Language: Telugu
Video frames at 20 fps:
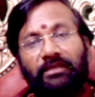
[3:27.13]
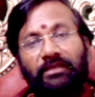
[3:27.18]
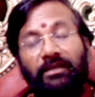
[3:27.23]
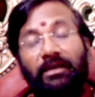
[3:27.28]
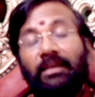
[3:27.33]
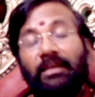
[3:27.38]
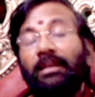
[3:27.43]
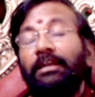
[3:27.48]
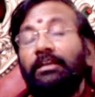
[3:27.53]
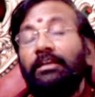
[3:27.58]

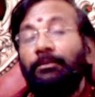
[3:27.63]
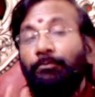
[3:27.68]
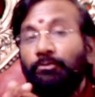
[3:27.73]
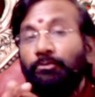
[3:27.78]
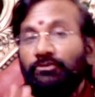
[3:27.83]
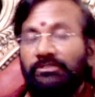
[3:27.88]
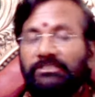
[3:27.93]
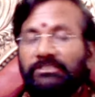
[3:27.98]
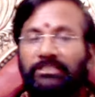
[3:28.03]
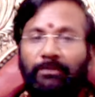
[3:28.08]
అలాంటి
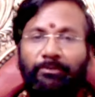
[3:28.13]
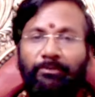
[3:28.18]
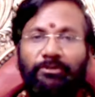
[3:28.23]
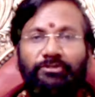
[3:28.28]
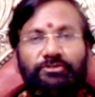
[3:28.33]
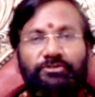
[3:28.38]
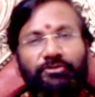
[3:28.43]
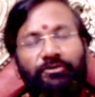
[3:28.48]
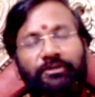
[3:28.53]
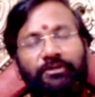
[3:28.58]
పూజలు
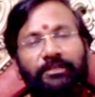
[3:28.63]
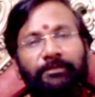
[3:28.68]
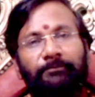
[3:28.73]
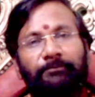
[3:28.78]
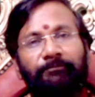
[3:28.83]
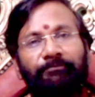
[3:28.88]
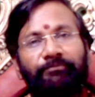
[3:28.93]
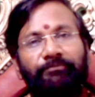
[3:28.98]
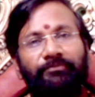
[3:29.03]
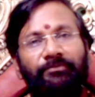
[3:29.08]
జరిపించుకోండి
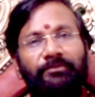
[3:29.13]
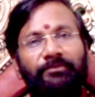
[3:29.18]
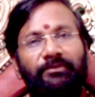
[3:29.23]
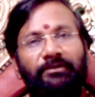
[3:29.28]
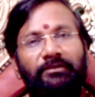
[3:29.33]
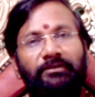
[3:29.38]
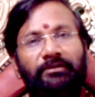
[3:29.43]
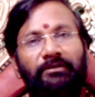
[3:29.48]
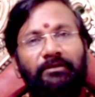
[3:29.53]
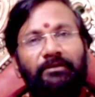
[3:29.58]

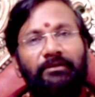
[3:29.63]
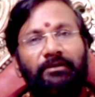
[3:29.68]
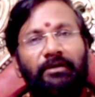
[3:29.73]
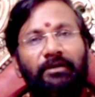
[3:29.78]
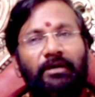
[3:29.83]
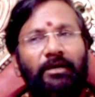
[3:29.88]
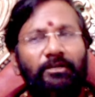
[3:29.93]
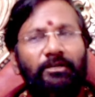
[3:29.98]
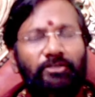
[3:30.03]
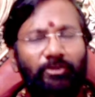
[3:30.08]

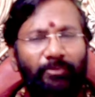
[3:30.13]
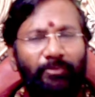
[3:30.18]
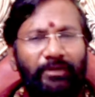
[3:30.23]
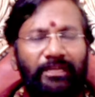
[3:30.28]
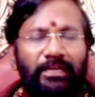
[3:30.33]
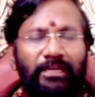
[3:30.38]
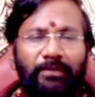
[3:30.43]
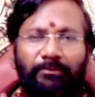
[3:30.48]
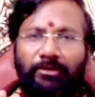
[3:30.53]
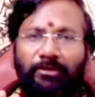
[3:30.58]

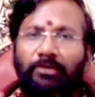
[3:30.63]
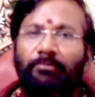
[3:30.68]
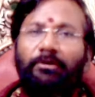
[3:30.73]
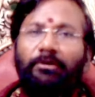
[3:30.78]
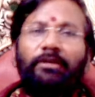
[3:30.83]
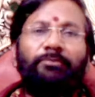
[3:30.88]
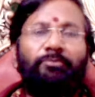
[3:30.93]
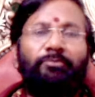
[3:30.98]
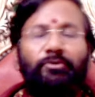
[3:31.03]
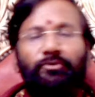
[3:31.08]
ఆటోమేటిక్గా మీకు
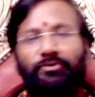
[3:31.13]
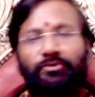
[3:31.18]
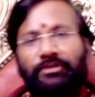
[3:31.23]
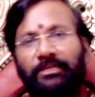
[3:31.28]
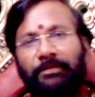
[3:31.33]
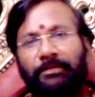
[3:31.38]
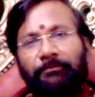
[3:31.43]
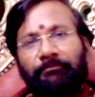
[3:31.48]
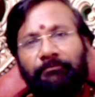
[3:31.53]
మార్పులు ఉంటాయి